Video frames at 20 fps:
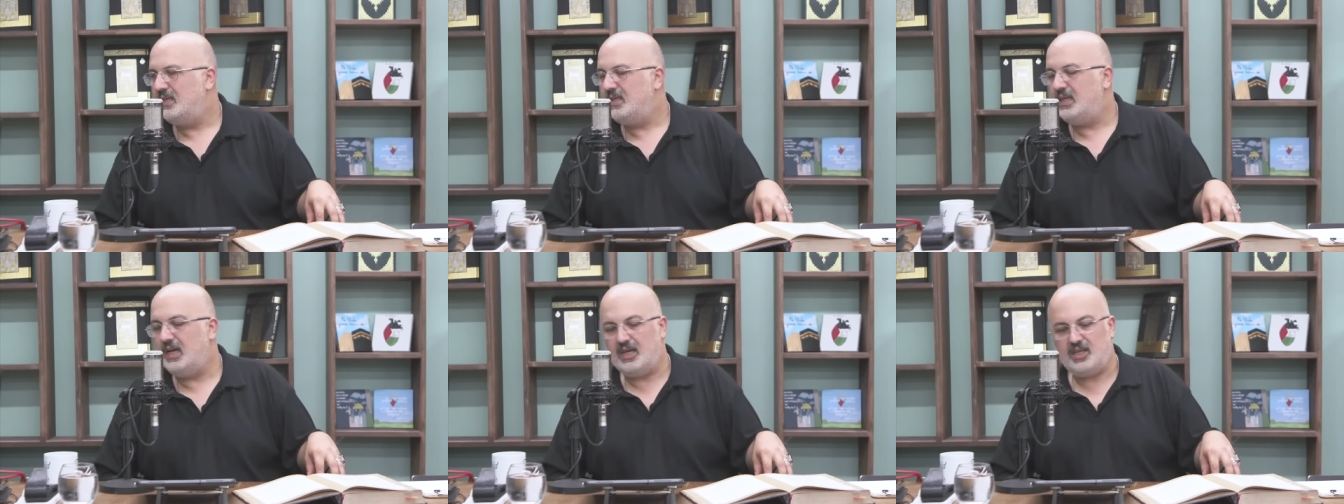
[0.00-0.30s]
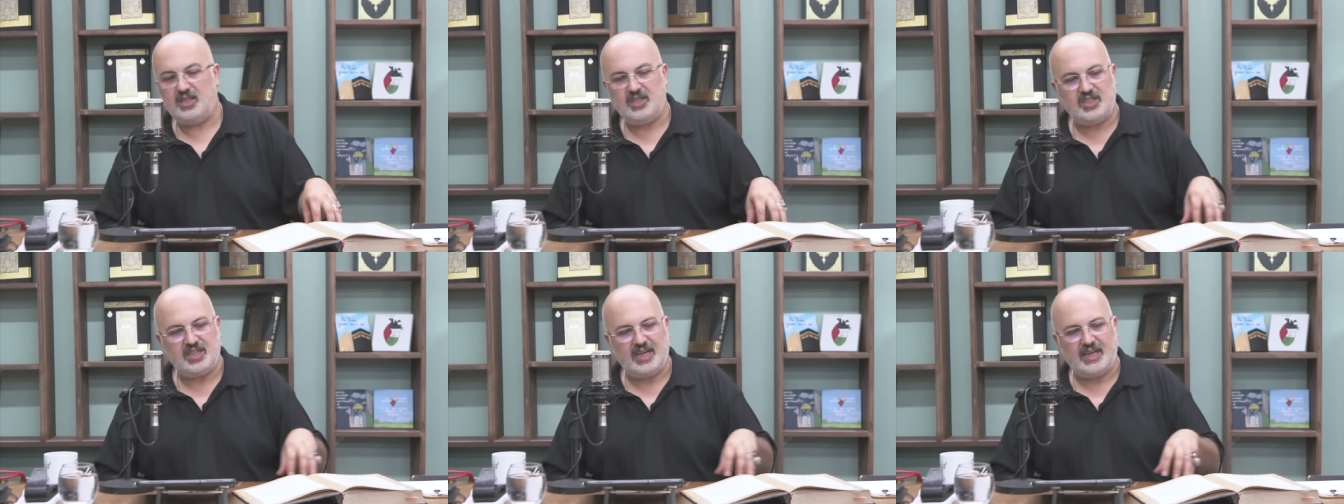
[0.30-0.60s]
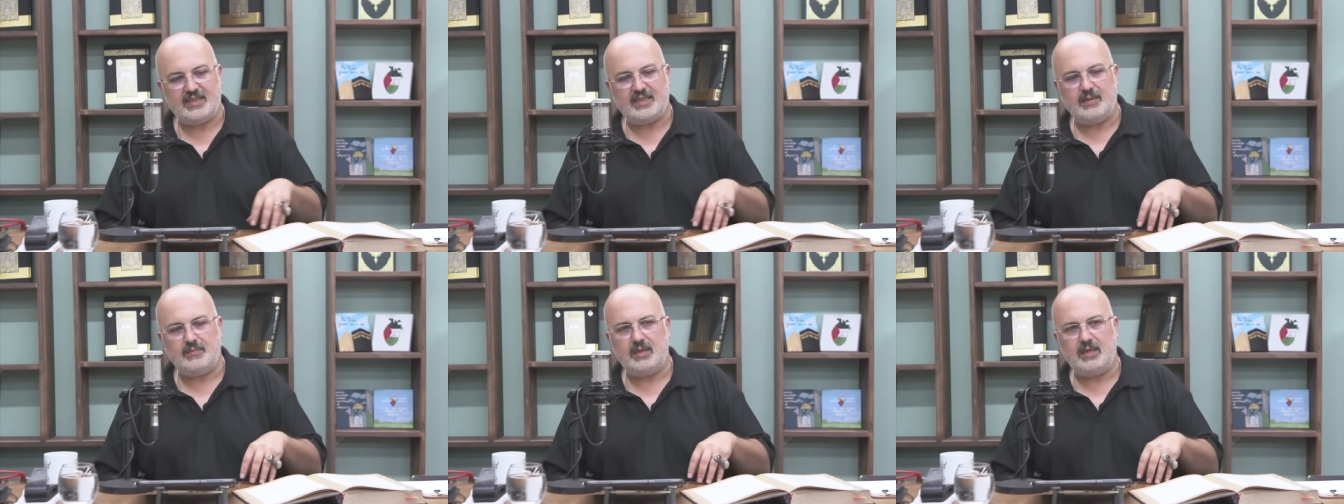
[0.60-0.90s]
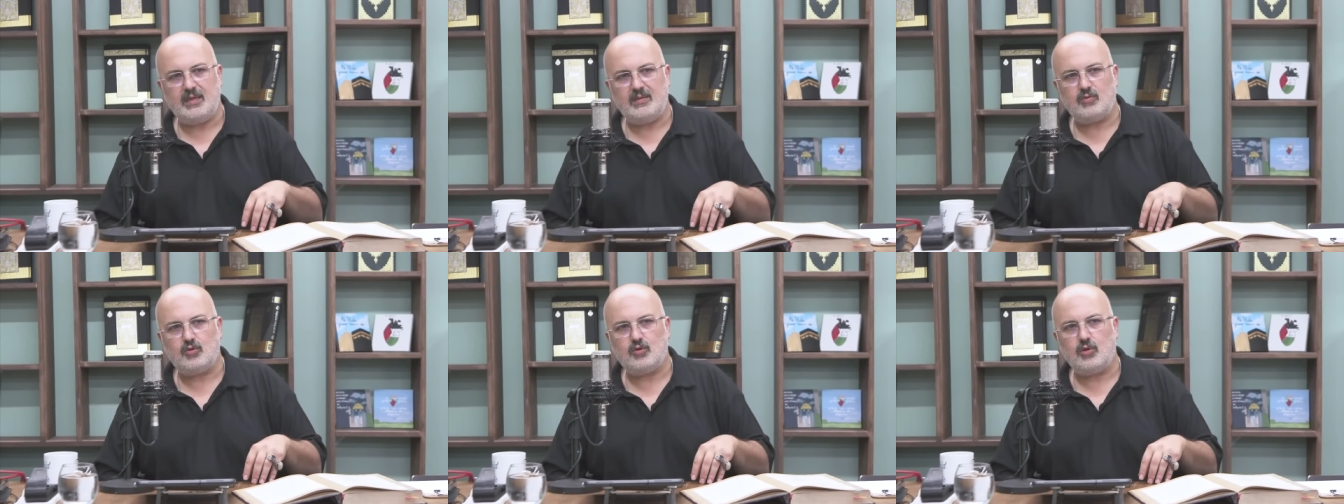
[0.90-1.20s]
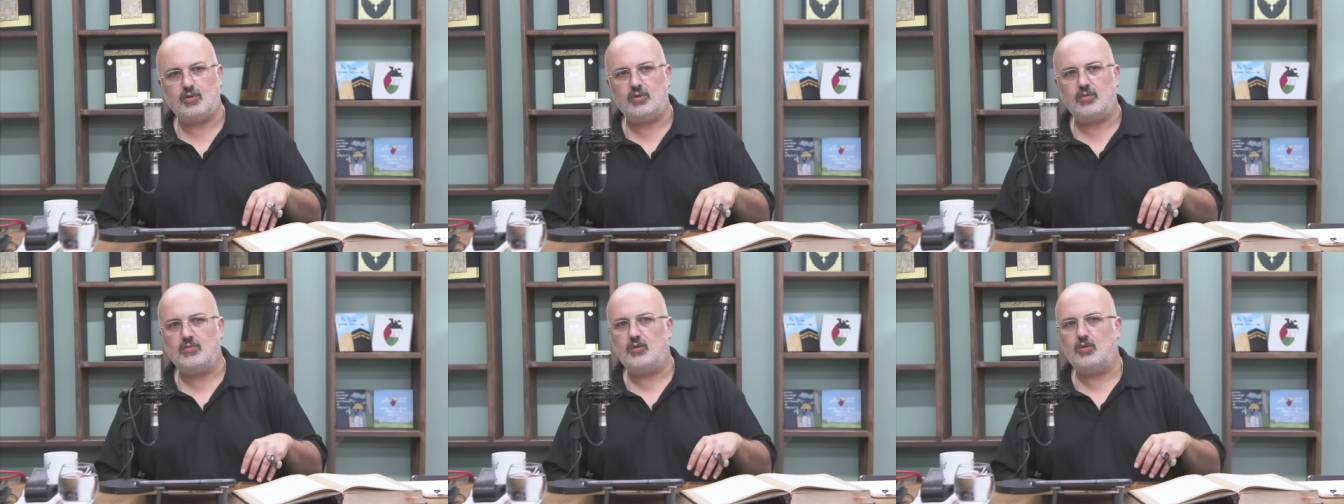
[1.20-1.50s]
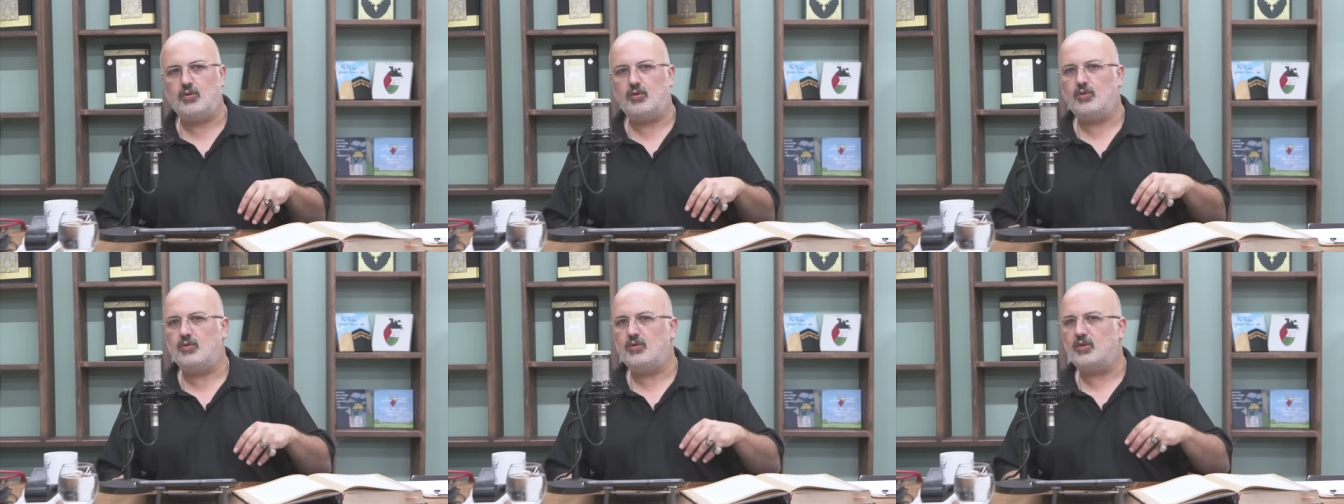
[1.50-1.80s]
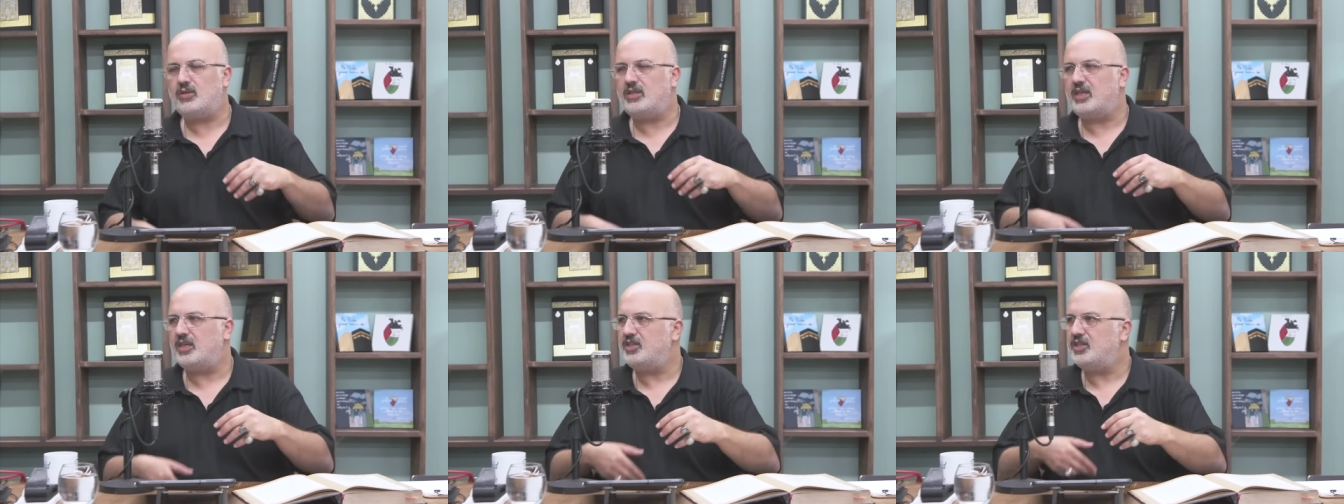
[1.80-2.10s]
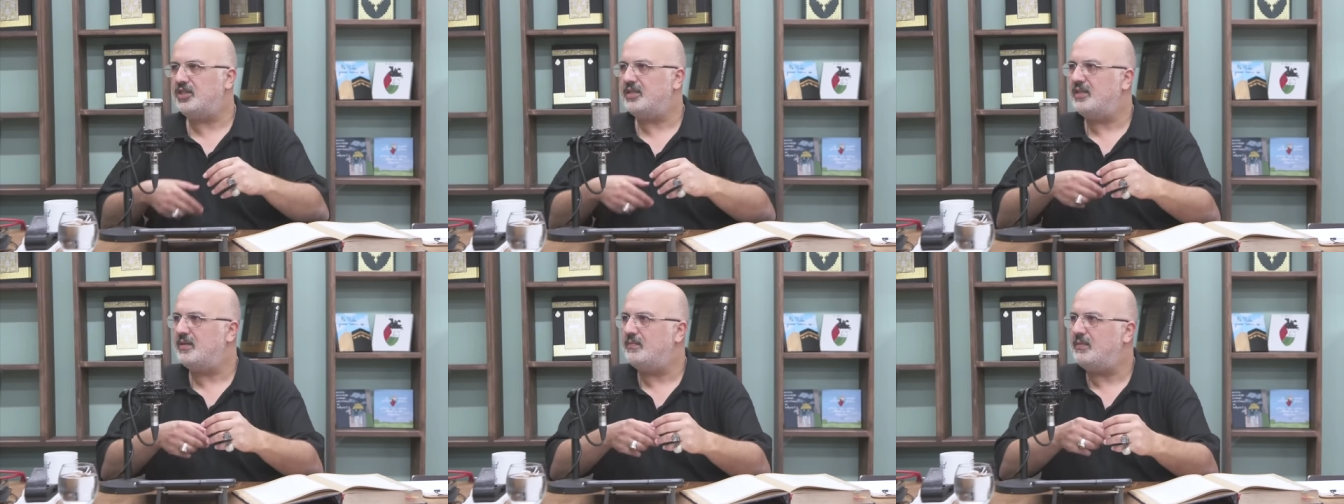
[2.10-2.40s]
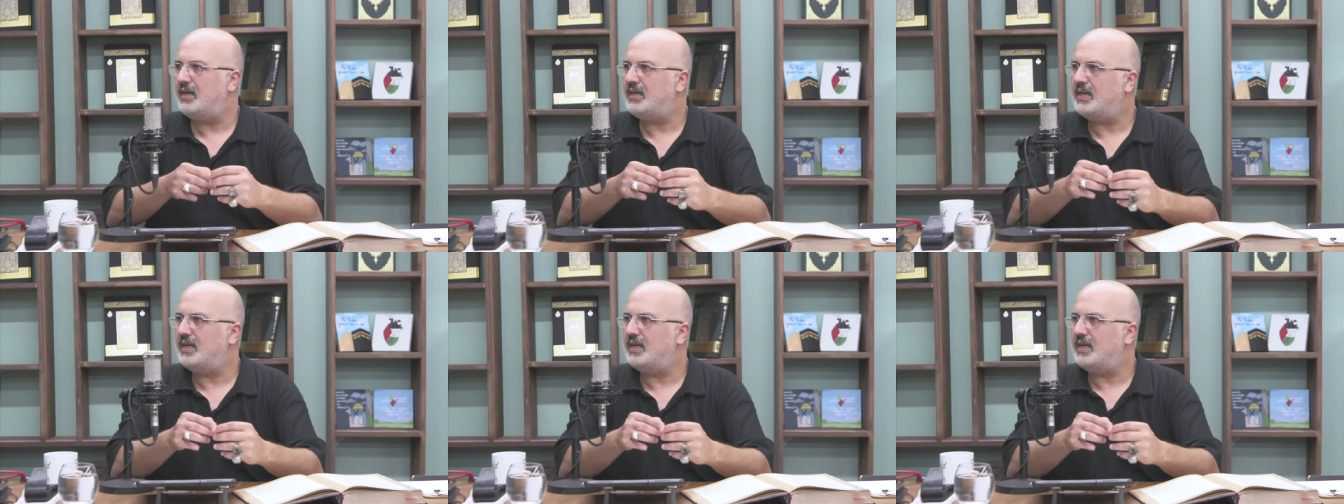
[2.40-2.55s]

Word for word: Ya içeride benim sorumluluğunu taşıdığım